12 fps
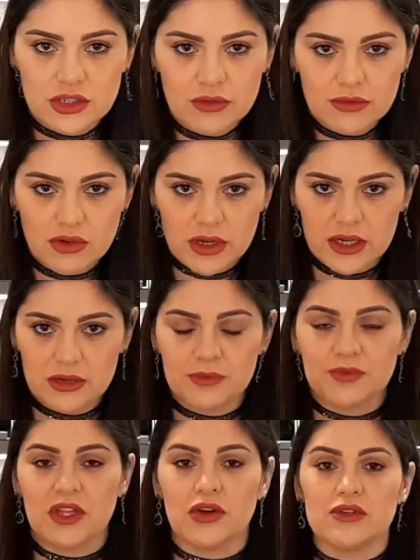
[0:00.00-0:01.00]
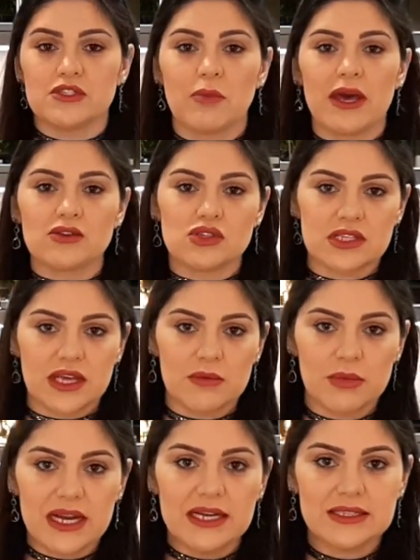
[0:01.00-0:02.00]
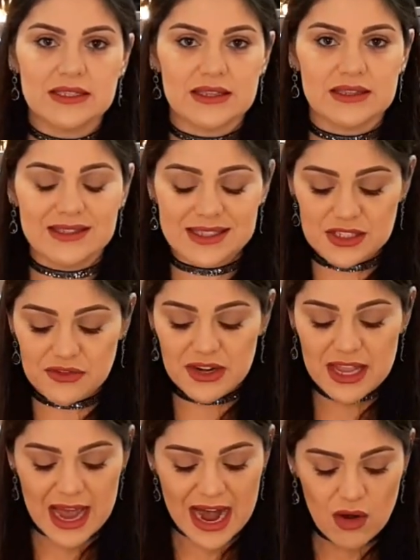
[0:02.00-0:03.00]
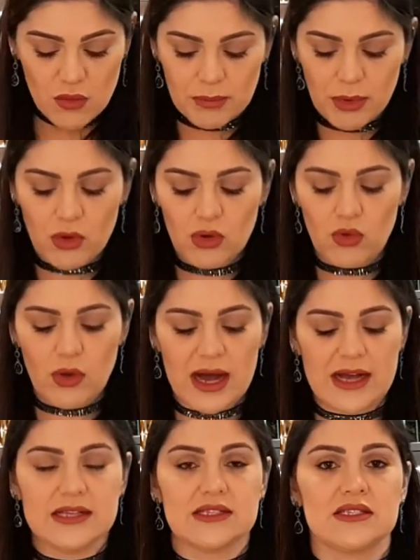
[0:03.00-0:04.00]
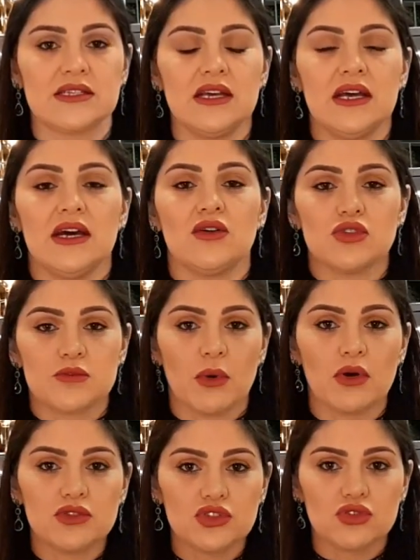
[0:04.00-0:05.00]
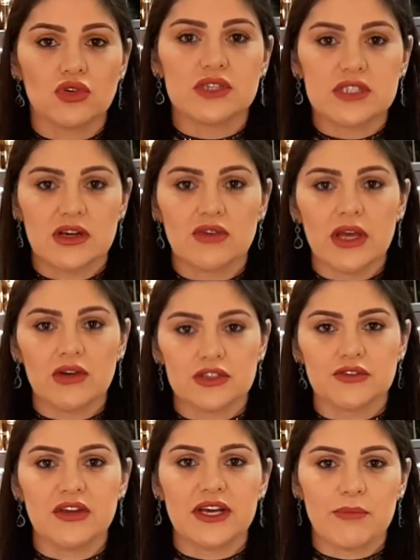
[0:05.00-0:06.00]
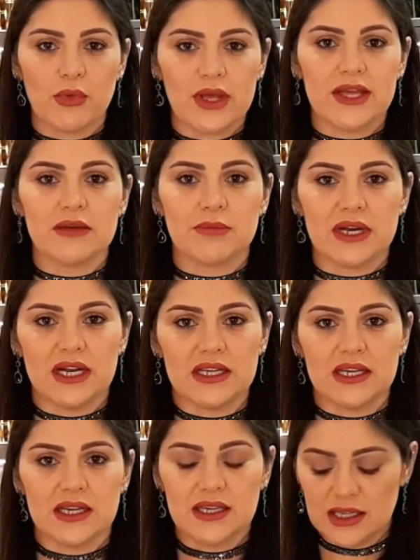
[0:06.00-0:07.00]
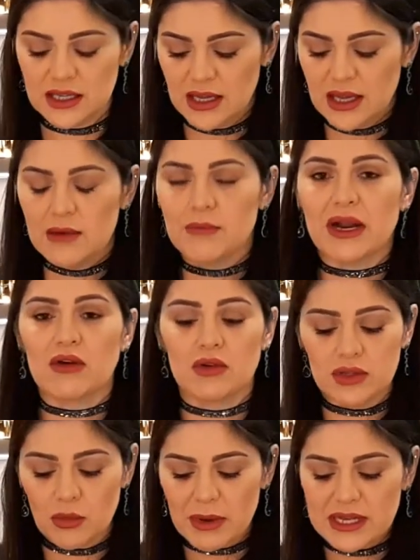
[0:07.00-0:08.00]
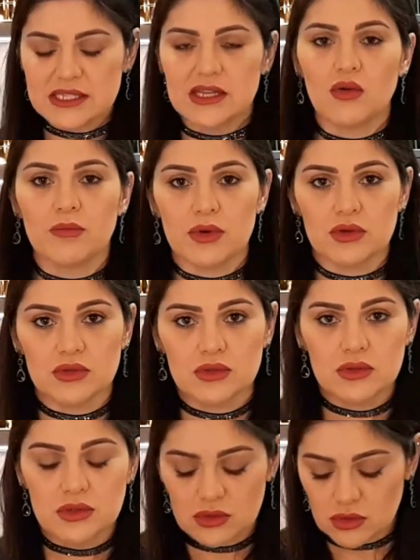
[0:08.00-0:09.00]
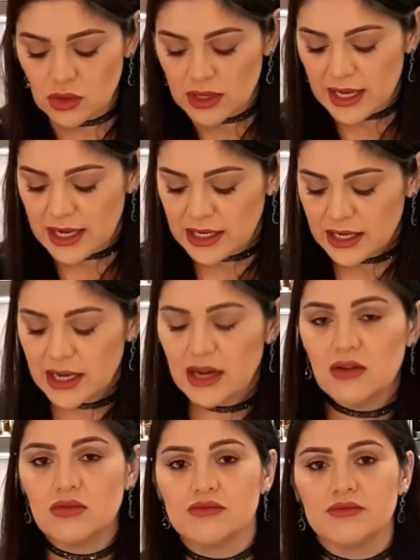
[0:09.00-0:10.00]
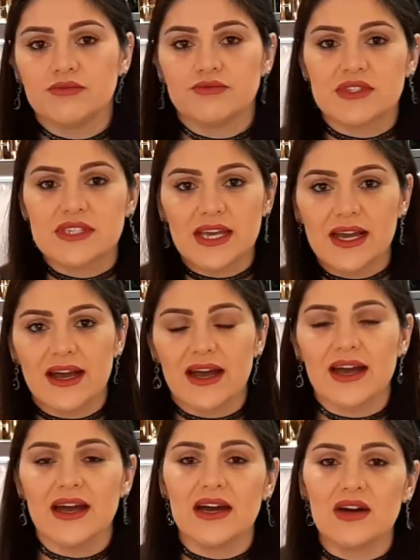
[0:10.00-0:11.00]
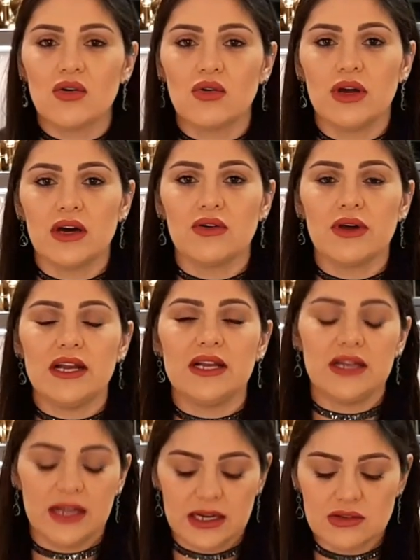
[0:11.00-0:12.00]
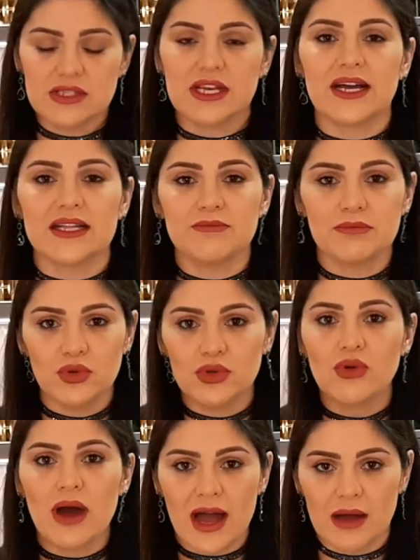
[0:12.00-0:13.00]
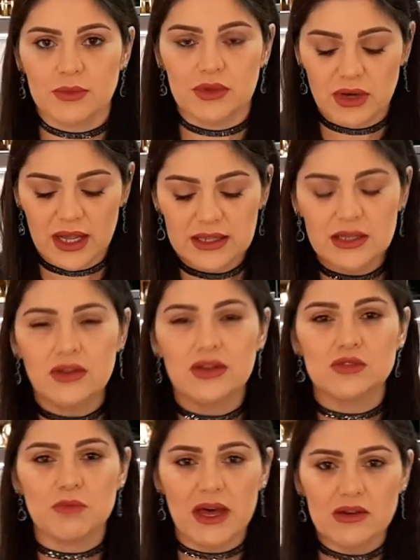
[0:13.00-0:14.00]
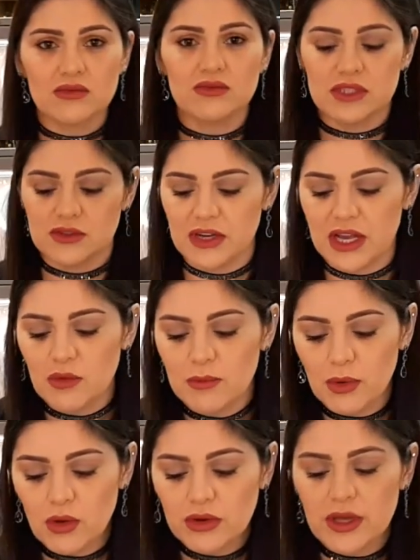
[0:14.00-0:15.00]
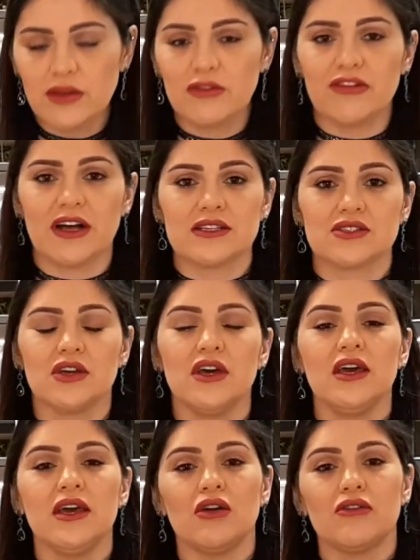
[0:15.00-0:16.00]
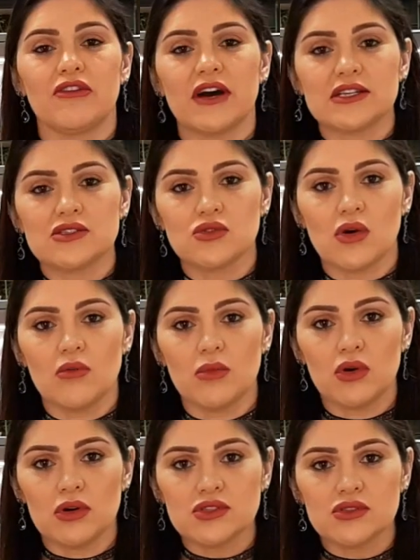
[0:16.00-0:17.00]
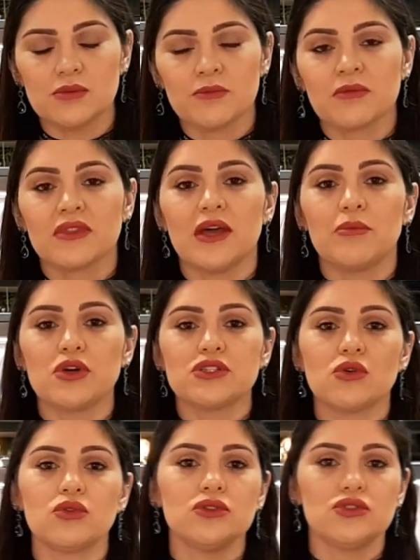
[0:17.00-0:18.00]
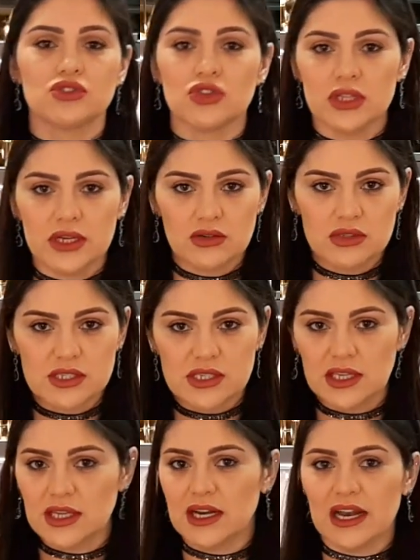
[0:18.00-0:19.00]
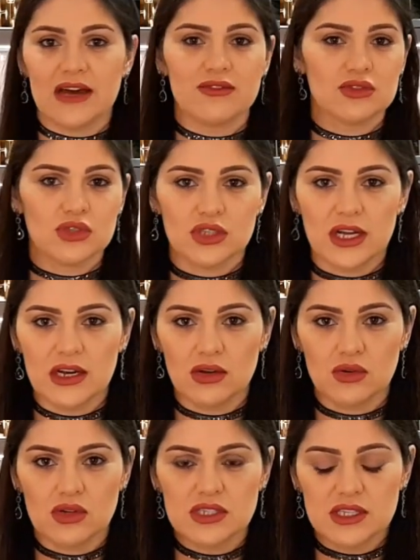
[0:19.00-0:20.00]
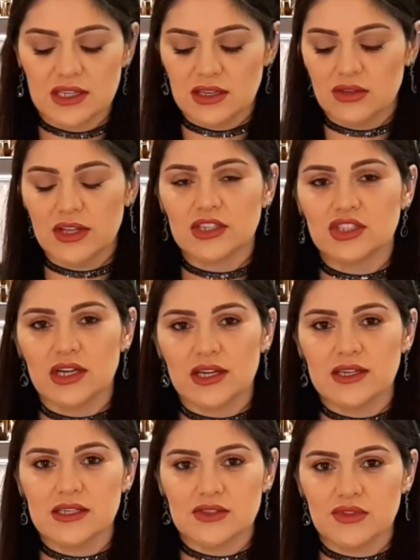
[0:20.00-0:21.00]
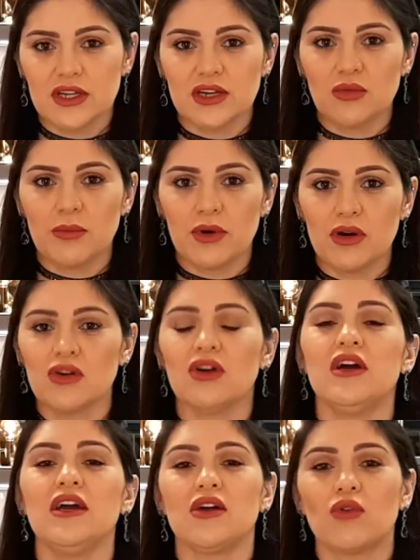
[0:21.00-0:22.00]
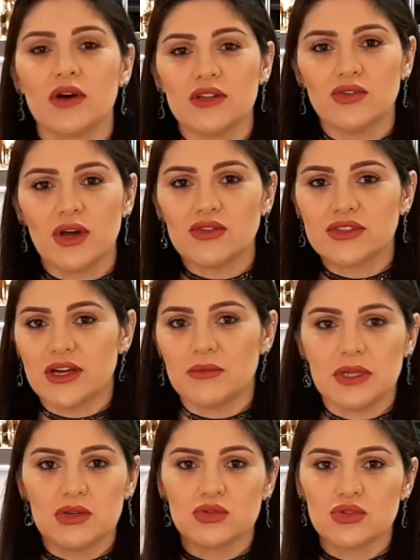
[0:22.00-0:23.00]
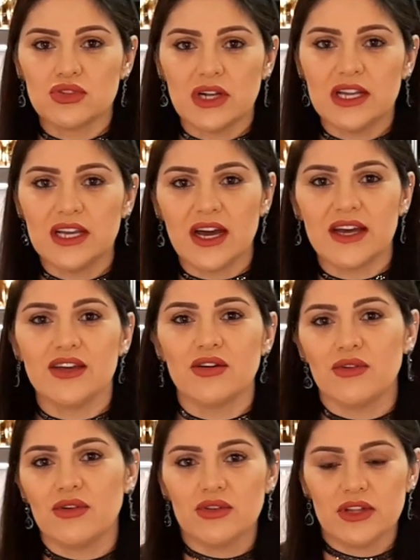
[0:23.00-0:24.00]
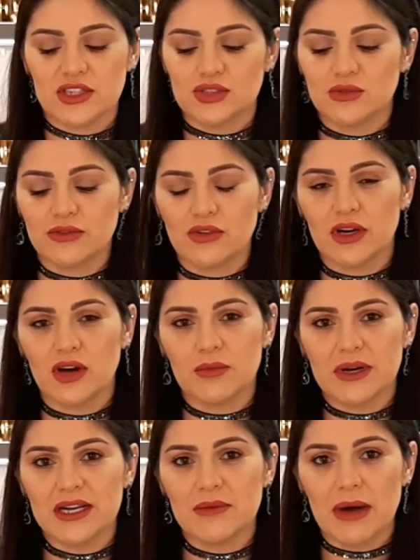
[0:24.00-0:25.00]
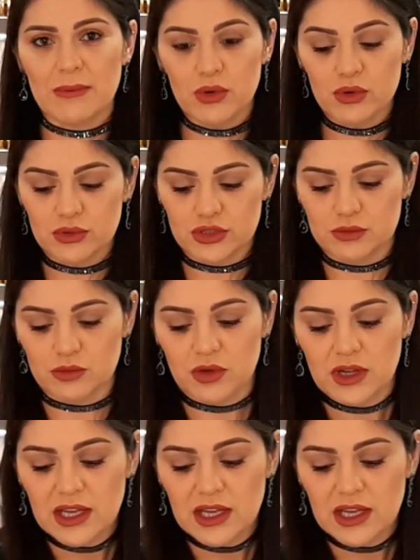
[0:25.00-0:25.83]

aqui o fogão, eu espero sempre ele esfriar um pouco as, os pontos de cocção, que é onde fica apoiada a panelinha aqui, para quando eu passar o produto, ele não secar ou não ele, ele não secar muito rápido, né? Então eu espero esfriar um pouco, o que, que eu faço? Eu faço o almoço, depois eu cuido de toda a cozinha, lavo toda a louça e eu deixo ele aqui esfriando um pouco. Quando eu termino tudo ali, aí eu, eu deixo o fogão para limpar por último.